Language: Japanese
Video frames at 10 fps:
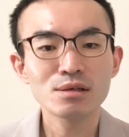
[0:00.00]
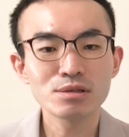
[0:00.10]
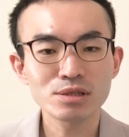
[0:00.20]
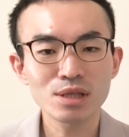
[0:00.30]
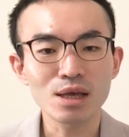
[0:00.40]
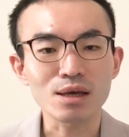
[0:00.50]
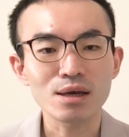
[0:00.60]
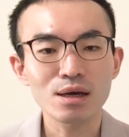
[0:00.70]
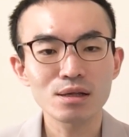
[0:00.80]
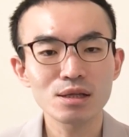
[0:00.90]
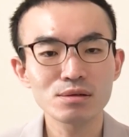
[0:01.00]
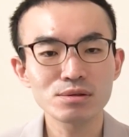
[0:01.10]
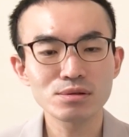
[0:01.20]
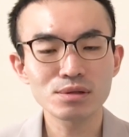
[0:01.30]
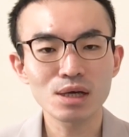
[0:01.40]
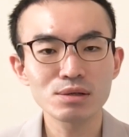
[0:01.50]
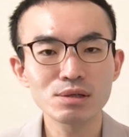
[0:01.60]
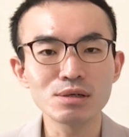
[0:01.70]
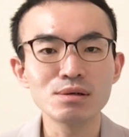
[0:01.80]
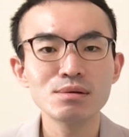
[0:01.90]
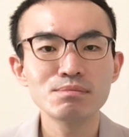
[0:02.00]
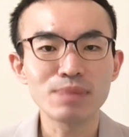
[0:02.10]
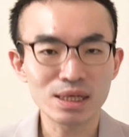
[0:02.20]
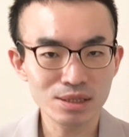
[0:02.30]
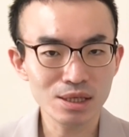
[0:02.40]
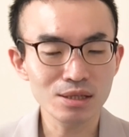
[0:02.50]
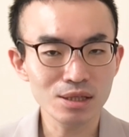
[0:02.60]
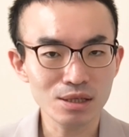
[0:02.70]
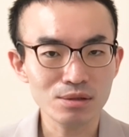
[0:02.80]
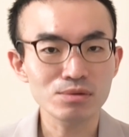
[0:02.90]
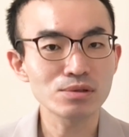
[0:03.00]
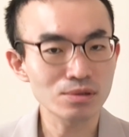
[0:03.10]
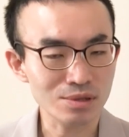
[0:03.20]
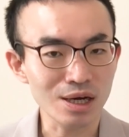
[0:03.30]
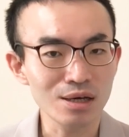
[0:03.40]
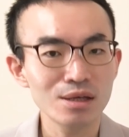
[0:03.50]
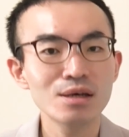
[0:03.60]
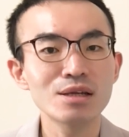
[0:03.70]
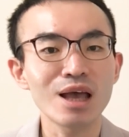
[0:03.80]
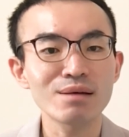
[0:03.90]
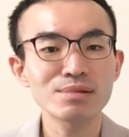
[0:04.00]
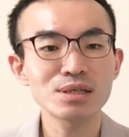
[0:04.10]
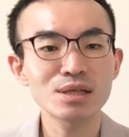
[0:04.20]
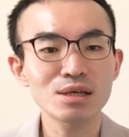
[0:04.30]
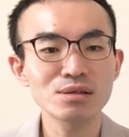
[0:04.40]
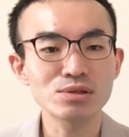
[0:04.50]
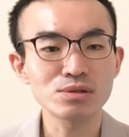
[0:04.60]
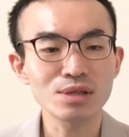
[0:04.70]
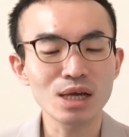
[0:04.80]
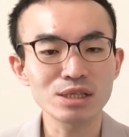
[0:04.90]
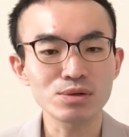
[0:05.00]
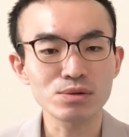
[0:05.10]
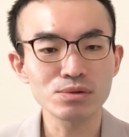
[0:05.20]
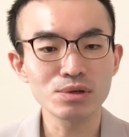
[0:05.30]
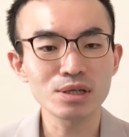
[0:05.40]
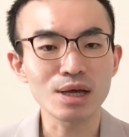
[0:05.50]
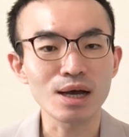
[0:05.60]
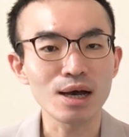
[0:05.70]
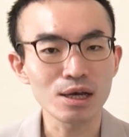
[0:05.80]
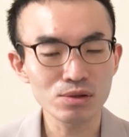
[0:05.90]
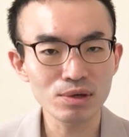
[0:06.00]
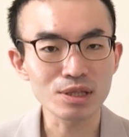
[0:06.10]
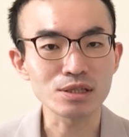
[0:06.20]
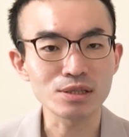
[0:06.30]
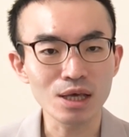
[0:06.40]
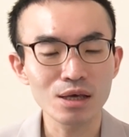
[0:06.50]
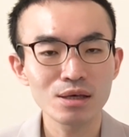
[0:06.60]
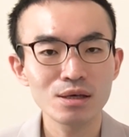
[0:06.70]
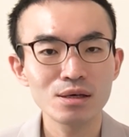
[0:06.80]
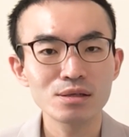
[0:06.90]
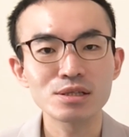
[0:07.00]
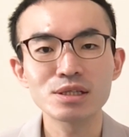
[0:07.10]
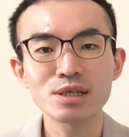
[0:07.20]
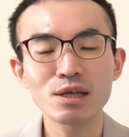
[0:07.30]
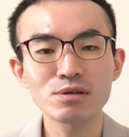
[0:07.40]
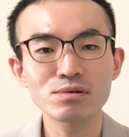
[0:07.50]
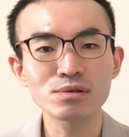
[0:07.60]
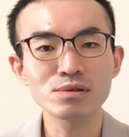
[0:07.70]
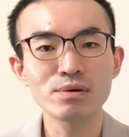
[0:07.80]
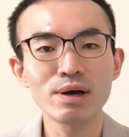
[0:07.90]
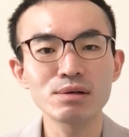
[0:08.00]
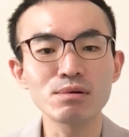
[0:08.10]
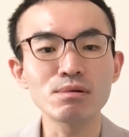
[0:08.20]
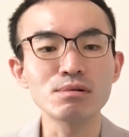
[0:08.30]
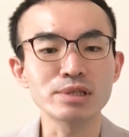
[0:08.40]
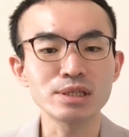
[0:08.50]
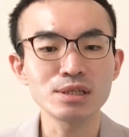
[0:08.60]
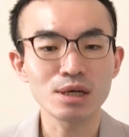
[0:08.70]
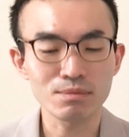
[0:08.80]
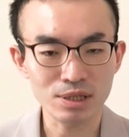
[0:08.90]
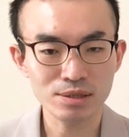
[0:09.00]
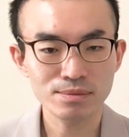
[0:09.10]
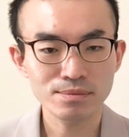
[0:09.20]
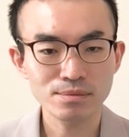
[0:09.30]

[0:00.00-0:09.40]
そして、体の状態を万全にというか、リハビリできる状態に整えた後はですね、実際に動くのは両方士になります。